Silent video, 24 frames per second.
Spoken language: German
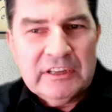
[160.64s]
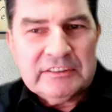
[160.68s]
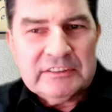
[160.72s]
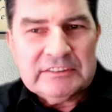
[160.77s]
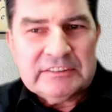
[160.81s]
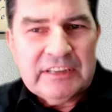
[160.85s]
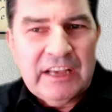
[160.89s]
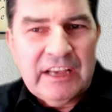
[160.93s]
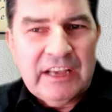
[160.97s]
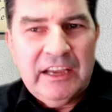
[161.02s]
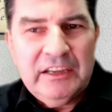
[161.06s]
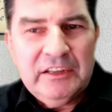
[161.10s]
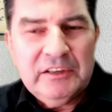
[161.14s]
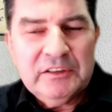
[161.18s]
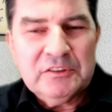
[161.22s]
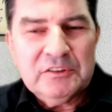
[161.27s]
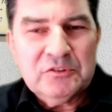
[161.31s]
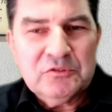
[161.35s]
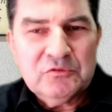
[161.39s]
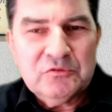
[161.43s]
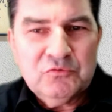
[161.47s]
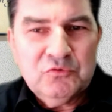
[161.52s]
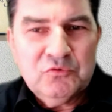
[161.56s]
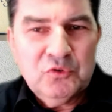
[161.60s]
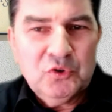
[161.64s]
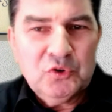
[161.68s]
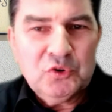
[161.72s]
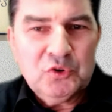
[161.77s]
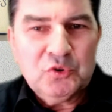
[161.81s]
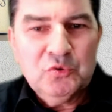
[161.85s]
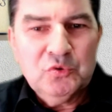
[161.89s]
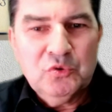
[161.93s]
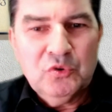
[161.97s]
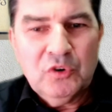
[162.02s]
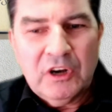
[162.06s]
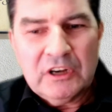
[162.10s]
der Zeit, wo
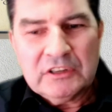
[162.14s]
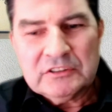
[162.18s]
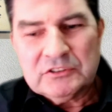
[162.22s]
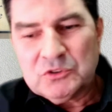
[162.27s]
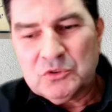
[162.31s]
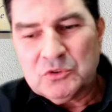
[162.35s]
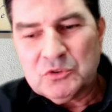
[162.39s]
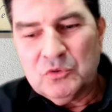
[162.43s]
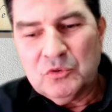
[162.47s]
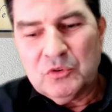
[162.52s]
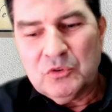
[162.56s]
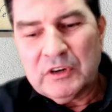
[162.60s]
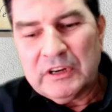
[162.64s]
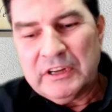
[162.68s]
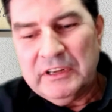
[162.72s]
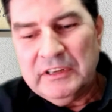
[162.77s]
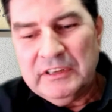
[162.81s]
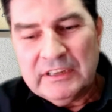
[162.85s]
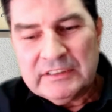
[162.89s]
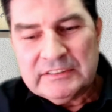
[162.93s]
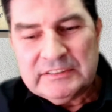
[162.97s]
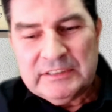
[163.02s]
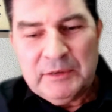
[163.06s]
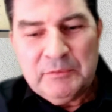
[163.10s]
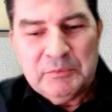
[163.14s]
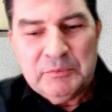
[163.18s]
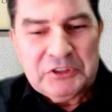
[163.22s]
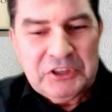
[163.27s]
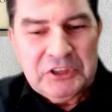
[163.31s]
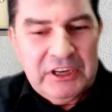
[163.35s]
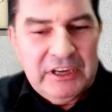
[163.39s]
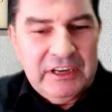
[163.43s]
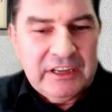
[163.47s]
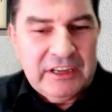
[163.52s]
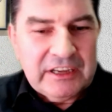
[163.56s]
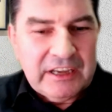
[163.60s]
du hast du oder in der
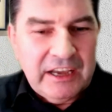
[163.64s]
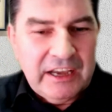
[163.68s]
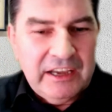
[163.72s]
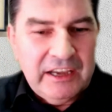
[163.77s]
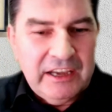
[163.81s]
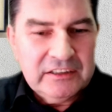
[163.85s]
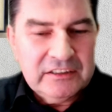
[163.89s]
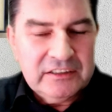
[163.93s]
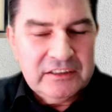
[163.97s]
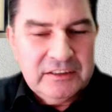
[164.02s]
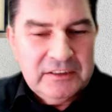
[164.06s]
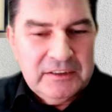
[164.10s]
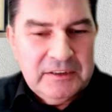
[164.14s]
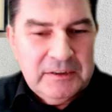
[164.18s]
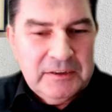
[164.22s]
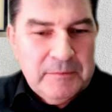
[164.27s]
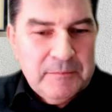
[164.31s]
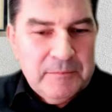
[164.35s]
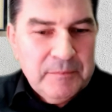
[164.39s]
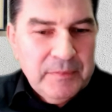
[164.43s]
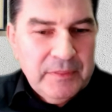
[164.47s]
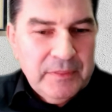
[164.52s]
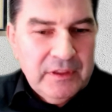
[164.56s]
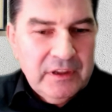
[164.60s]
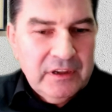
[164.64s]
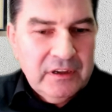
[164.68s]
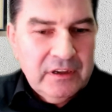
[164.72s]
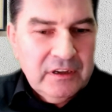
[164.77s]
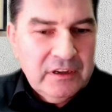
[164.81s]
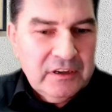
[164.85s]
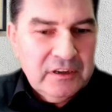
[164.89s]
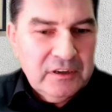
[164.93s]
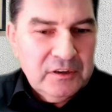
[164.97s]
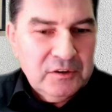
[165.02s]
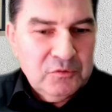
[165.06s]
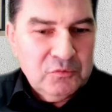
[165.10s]
Selbstständigkeit, äh,
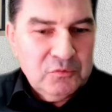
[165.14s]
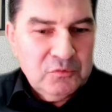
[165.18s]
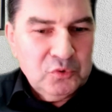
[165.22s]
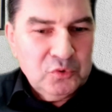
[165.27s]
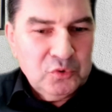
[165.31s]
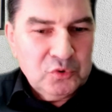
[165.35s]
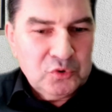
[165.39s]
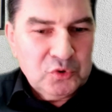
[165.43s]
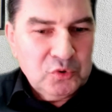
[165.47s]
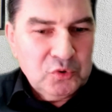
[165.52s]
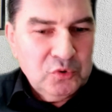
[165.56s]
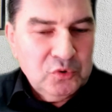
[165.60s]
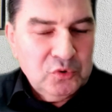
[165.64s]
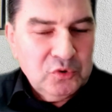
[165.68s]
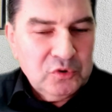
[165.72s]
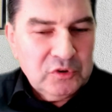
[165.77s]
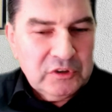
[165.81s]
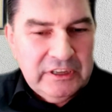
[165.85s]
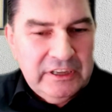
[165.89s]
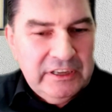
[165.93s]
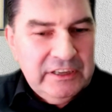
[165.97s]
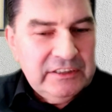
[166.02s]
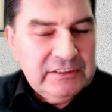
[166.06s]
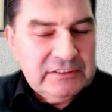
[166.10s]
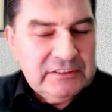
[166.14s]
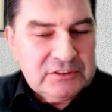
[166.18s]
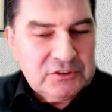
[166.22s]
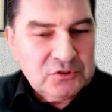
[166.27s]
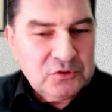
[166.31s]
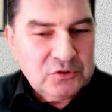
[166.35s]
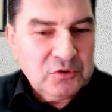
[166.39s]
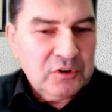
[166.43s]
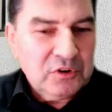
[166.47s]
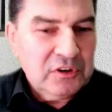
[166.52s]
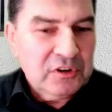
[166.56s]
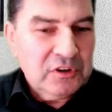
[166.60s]
wo du
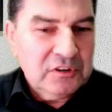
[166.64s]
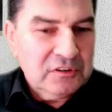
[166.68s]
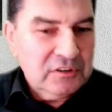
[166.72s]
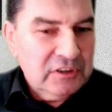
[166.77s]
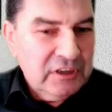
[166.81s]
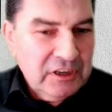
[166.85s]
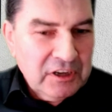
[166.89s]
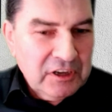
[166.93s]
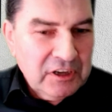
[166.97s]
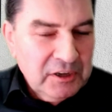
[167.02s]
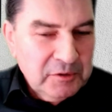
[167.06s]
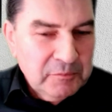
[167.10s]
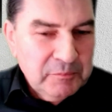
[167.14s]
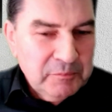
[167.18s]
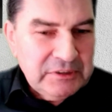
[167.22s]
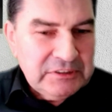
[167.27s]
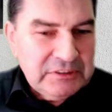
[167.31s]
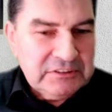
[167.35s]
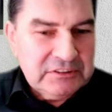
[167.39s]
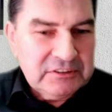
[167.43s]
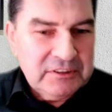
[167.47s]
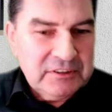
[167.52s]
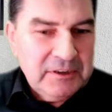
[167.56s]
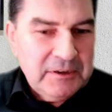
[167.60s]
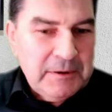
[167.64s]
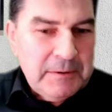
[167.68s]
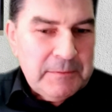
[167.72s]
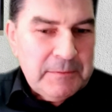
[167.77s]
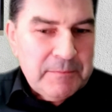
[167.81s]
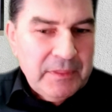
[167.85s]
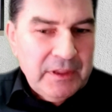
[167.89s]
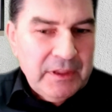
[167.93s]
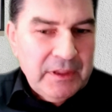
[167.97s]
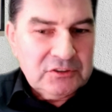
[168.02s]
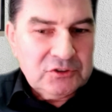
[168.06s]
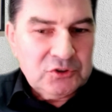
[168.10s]
gehst oder gegangen bist,
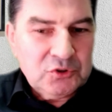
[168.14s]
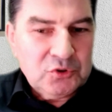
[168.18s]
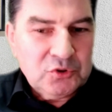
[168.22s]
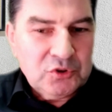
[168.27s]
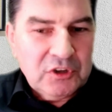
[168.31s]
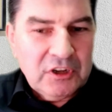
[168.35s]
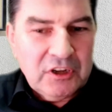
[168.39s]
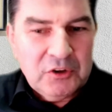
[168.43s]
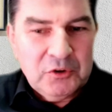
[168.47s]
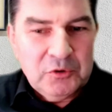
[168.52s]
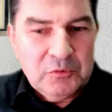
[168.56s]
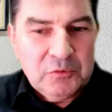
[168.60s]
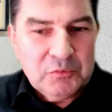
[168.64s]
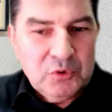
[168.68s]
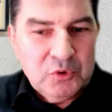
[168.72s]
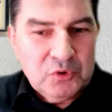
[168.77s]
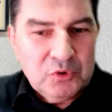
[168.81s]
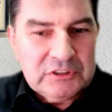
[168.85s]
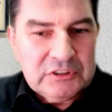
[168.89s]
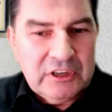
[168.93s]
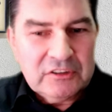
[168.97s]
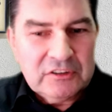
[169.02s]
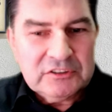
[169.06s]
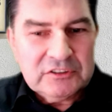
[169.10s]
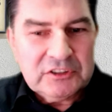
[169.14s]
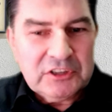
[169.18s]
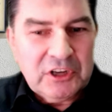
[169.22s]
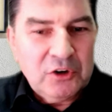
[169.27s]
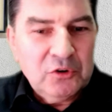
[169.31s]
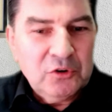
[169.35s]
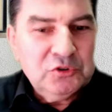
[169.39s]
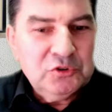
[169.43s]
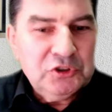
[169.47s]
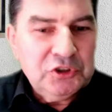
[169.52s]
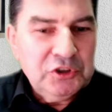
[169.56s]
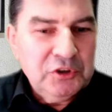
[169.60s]
hast du da Hypnose als
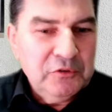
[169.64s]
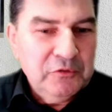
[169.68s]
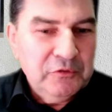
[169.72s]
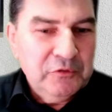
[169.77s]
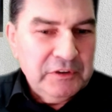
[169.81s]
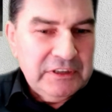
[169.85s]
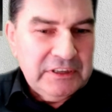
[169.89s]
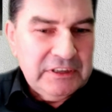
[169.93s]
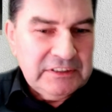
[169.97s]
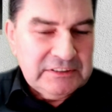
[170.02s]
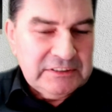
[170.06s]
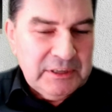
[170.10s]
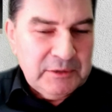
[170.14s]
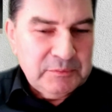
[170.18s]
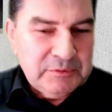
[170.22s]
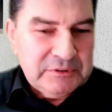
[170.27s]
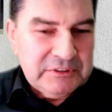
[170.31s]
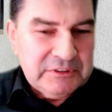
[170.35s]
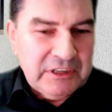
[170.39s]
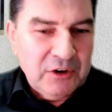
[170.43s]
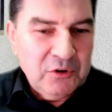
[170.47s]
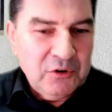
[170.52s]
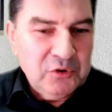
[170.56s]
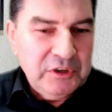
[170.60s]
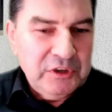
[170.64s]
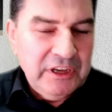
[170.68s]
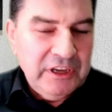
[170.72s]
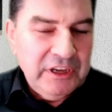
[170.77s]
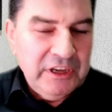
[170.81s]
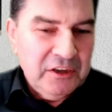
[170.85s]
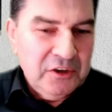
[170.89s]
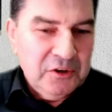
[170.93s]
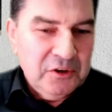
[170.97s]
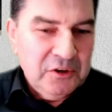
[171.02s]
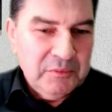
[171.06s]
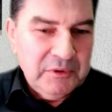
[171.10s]
Coaching für dich selbst auch
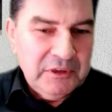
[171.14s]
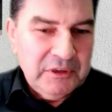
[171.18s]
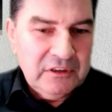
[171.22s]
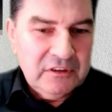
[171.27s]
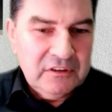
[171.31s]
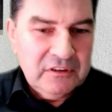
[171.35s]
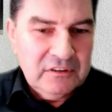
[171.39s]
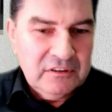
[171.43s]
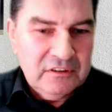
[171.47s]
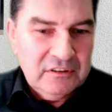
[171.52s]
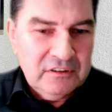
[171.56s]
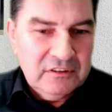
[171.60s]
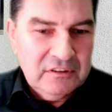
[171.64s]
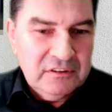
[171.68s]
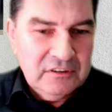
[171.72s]
hergenommen?